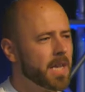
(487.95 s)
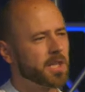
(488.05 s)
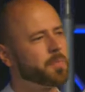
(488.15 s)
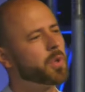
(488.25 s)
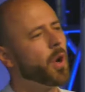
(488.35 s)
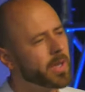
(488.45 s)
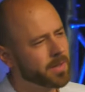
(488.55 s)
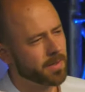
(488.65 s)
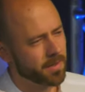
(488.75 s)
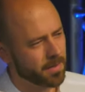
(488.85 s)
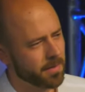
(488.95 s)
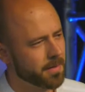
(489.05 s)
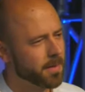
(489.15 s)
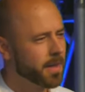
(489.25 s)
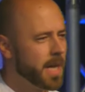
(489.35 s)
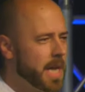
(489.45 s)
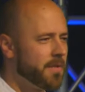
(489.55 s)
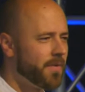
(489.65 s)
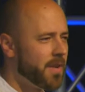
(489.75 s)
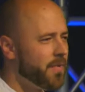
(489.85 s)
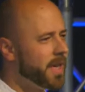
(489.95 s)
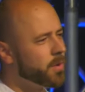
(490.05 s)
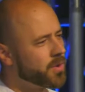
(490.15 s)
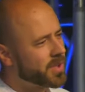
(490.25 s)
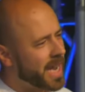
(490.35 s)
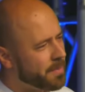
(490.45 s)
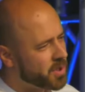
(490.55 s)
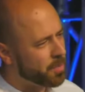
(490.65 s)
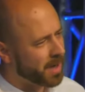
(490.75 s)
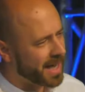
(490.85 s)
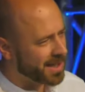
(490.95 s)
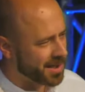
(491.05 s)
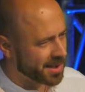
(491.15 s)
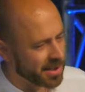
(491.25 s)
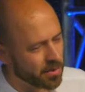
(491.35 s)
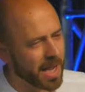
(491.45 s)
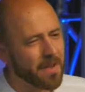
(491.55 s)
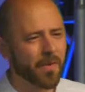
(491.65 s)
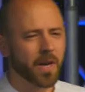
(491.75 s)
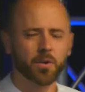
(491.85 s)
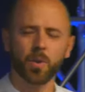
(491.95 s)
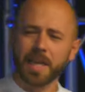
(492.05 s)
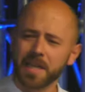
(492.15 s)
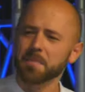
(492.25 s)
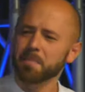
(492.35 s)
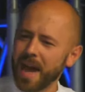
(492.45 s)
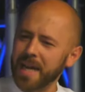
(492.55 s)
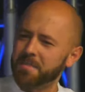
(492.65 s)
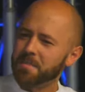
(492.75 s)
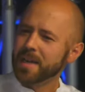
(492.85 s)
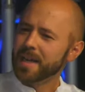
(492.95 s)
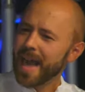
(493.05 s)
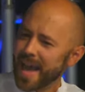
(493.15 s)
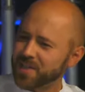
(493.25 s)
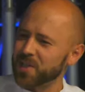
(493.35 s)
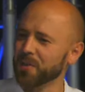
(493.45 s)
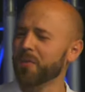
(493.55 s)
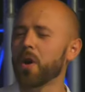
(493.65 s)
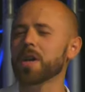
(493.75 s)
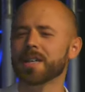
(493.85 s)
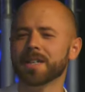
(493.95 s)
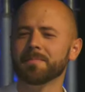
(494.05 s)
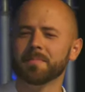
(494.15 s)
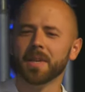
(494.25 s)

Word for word: Das bedeutet, wenn wir uns selbst überlassen sind und einfach nur ich meinem Herzen folge,